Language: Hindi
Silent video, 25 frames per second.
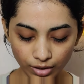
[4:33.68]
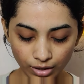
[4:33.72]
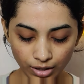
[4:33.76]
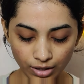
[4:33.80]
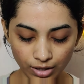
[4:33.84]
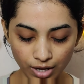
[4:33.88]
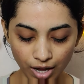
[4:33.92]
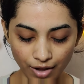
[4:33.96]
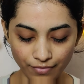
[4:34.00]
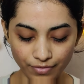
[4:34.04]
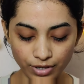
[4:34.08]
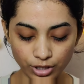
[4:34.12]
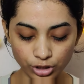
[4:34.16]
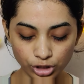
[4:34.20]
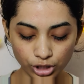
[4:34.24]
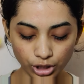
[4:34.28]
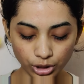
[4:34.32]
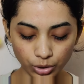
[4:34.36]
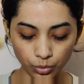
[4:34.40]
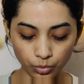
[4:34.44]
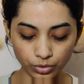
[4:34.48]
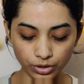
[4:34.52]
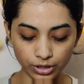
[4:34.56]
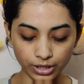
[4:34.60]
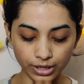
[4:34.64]
काफ़ी अच्छा
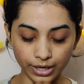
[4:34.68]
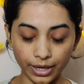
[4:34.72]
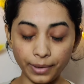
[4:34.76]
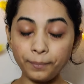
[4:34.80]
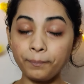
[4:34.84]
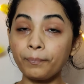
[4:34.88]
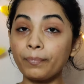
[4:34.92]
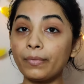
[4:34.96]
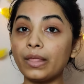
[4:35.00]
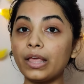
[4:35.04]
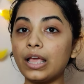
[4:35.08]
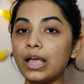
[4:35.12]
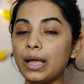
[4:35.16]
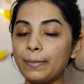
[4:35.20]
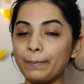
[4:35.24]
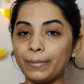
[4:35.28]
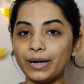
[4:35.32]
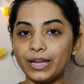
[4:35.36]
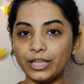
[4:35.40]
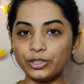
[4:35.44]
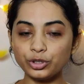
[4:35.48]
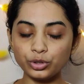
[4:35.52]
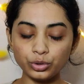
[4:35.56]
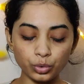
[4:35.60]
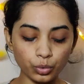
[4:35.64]
टोनर है
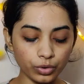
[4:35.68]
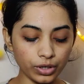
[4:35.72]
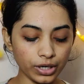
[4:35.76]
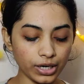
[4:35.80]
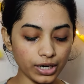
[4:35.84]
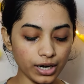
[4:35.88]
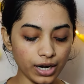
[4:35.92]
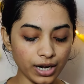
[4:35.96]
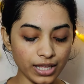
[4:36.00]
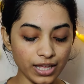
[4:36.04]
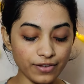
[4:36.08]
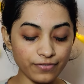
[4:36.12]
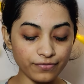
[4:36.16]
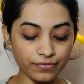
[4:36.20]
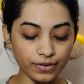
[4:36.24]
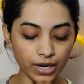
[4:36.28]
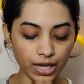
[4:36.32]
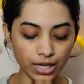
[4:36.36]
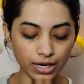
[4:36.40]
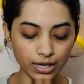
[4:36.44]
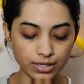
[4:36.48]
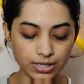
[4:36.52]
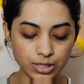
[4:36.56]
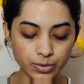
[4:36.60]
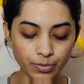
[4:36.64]
बट ये जो टोनर है ना ये
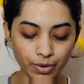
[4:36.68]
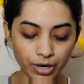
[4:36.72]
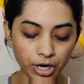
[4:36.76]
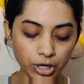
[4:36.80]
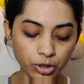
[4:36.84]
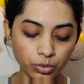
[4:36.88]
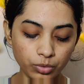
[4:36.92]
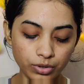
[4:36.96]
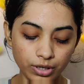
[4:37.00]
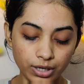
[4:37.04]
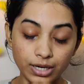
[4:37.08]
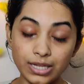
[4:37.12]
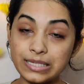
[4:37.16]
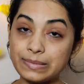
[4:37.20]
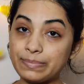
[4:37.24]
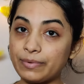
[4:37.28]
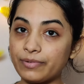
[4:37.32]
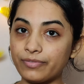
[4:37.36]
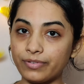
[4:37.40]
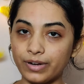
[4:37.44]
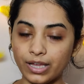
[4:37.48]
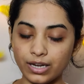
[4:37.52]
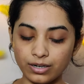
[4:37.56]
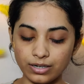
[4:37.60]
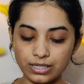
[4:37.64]
फ्रेगरेंस वाला टोनर है इसमें
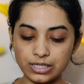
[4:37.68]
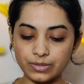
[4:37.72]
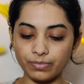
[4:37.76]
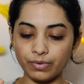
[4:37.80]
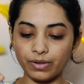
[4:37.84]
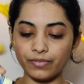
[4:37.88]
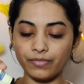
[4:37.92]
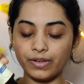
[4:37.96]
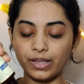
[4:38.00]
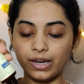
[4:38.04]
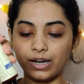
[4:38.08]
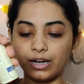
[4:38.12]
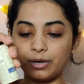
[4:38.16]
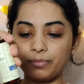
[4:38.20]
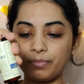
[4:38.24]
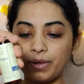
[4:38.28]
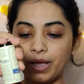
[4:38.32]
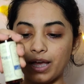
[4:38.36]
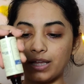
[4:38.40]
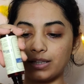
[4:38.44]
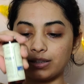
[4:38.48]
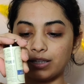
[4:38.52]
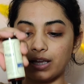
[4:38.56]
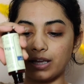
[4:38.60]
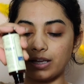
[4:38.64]
फ्रेगरेंस फ्री वेरियंट भी
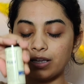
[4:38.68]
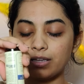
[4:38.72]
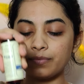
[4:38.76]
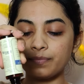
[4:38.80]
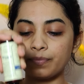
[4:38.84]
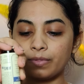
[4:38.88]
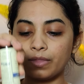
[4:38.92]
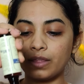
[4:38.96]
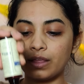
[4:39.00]
आता है